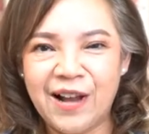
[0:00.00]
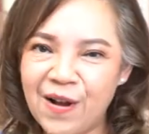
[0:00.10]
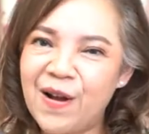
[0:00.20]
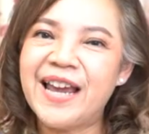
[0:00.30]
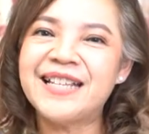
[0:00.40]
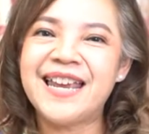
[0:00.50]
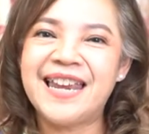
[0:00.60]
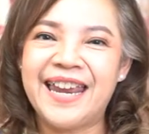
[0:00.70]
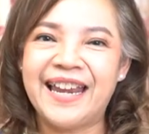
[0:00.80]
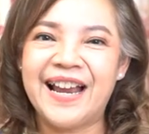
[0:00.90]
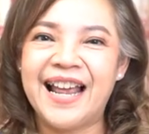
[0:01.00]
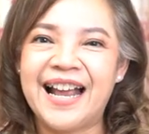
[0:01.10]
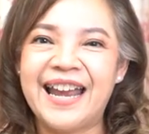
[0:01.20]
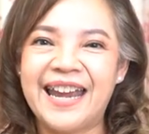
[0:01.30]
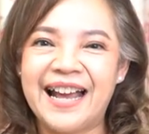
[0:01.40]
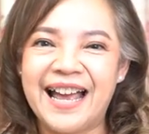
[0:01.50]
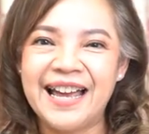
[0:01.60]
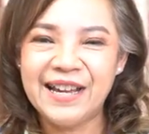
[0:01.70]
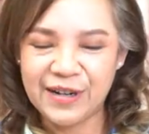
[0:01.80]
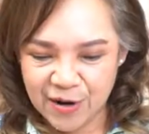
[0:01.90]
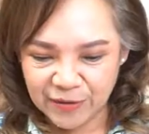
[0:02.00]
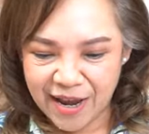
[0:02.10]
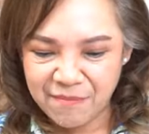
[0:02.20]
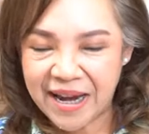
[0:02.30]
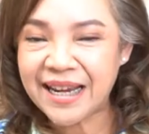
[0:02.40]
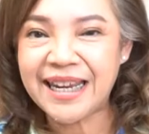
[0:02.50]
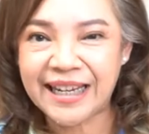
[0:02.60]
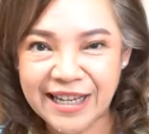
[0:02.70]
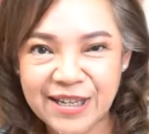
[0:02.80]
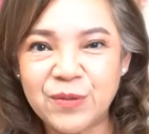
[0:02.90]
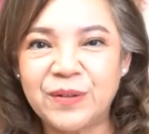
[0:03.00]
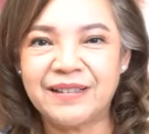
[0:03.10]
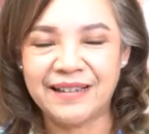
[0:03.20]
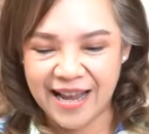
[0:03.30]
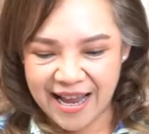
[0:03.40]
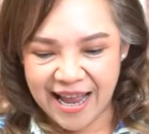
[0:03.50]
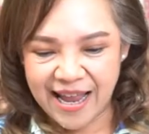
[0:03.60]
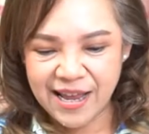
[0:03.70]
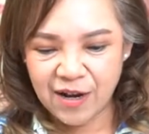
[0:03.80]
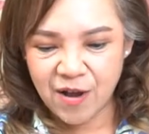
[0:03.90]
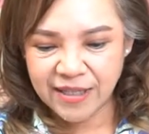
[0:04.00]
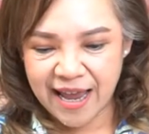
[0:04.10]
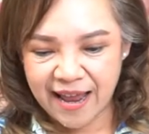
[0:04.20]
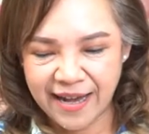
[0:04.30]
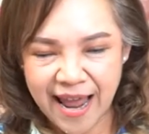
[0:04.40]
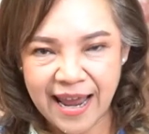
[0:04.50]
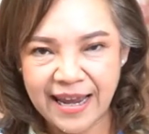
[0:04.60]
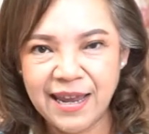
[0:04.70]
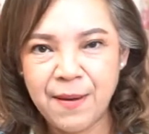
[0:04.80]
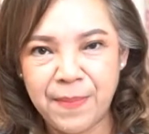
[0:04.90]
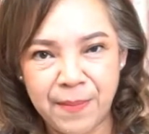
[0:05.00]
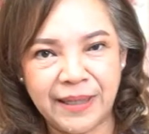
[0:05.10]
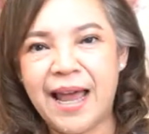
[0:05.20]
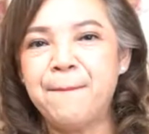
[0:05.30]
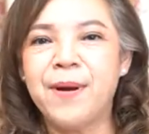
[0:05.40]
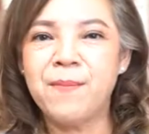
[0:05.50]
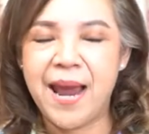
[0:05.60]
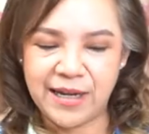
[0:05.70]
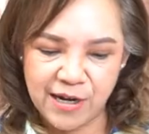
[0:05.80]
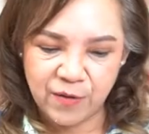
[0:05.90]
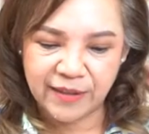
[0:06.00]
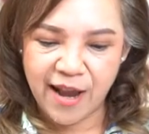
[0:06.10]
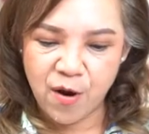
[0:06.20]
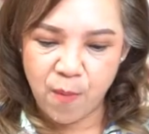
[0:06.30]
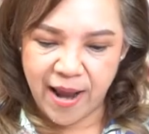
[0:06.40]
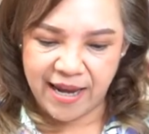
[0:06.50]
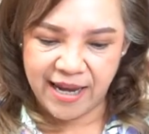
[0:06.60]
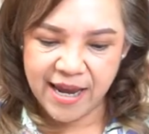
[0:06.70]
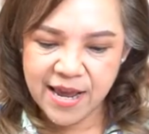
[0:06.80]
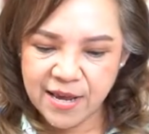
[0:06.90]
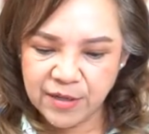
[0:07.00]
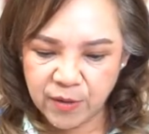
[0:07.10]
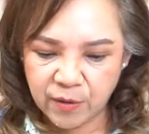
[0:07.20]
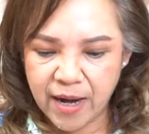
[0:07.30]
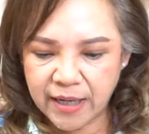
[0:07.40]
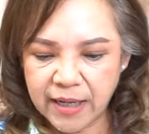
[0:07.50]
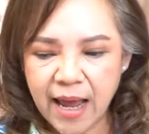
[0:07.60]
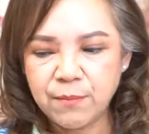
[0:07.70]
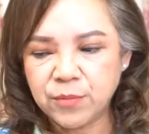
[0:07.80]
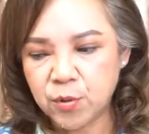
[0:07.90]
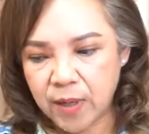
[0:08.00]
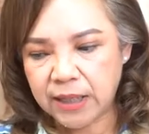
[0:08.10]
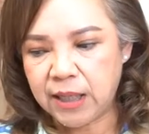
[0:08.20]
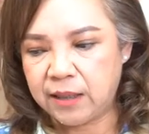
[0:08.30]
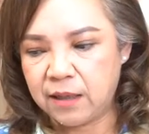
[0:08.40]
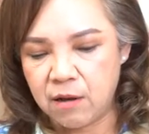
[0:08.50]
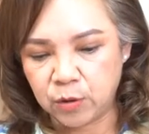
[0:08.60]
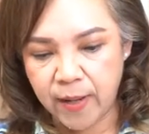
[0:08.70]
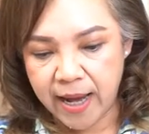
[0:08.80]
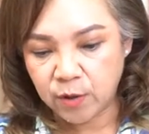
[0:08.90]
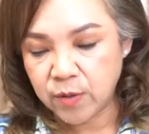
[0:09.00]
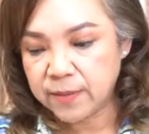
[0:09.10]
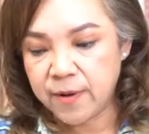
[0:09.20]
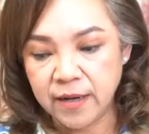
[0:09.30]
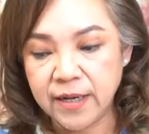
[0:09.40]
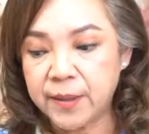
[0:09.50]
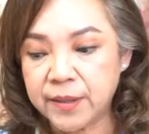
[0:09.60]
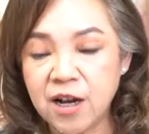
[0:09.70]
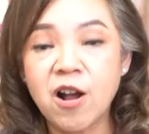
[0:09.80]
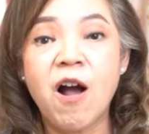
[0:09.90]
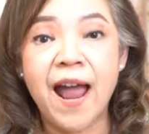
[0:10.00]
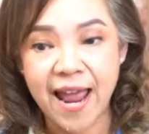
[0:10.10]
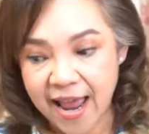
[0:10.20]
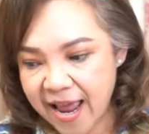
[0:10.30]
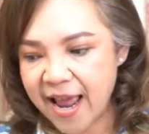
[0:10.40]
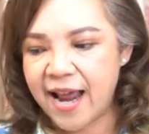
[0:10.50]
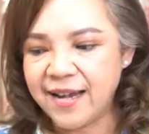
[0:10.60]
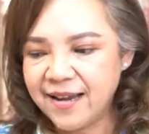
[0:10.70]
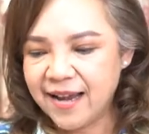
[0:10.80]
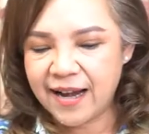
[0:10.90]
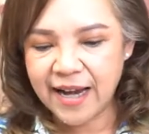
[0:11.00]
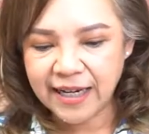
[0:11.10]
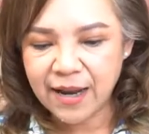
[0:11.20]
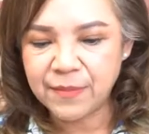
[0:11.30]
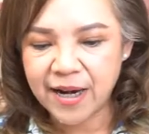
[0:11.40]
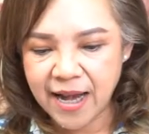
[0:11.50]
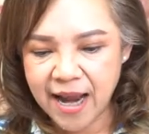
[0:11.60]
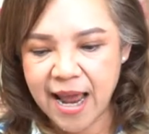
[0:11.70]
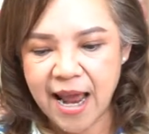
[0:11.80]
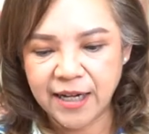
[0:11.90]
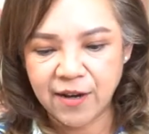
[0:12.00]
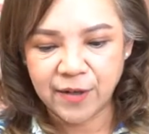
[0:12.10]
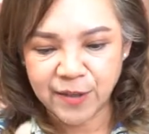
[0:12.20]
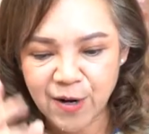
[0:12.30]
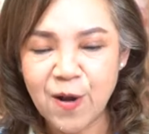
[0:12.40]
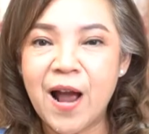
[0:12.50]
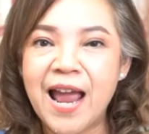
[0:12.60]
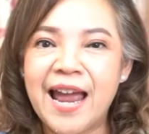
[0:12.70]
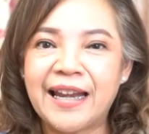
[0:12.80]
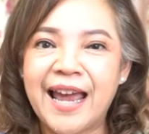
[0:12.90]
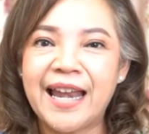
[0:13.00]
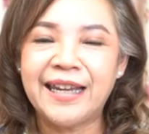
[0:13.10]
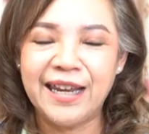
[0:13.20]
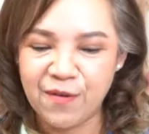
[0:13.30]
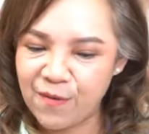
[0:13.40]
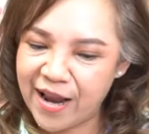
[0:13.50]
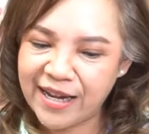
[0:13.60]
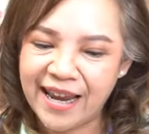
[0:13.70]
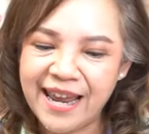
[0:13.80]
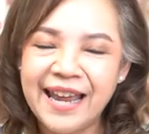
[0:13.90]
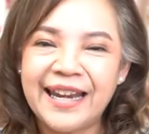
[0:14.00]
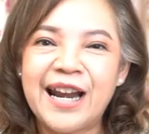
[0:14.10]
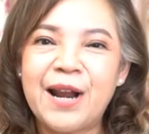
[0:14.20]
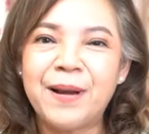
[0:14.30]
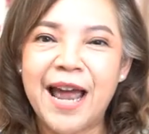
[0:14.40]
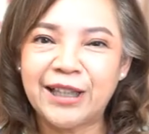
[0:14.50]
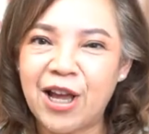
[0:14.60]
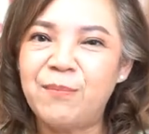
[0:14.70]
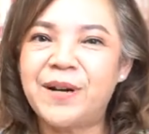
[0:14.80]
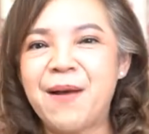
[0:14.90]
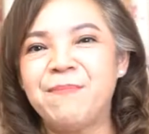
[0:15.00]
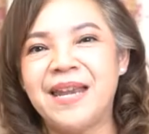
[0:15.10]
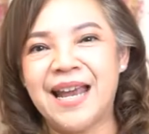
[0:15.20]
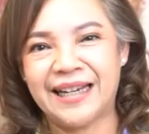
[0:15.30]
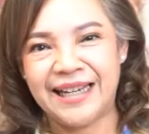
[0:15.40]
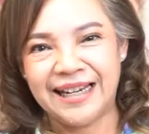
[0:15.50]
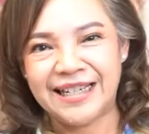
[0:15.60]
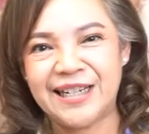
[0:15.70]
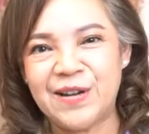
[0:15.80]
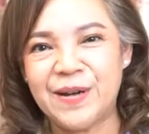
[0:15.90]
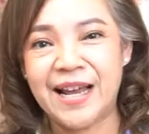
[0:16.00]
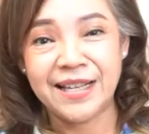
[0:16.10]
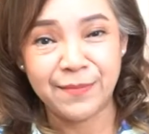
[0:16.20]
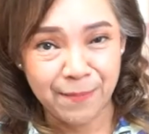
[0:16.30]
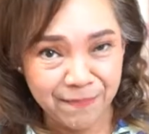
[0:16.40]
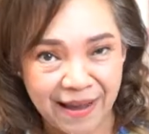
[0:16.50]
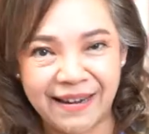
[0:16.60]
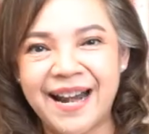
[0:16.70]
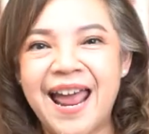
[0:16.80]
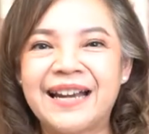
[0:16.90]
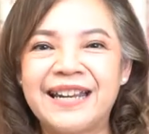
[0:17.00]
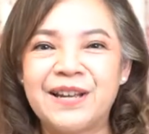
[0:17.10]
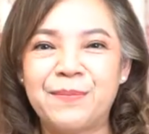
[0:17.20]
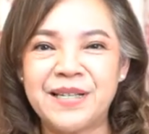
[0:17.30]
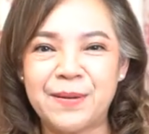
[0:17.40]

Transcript: ก็ขอให้ใจเย็นๆก็แล้วกันนะคะเราทำให้ดีที่สุดนะคะก็จะได้เป็นไปตามเป้าหมายที่เราตั้งเอาไว้ส่วนใครที่ทำธุรกิจของตัวเองโดยเฉพาะในเรื่องของอาหารใครที่ทำร้านอาหารเกี่ยวกับเรื่องของอาหารการกินโอ้อันนี้ได้รับ รับการตอบรับเป็นอย่างดีเลยทีเดียวนะคะสำหรับปักแรกในเดือนพฤ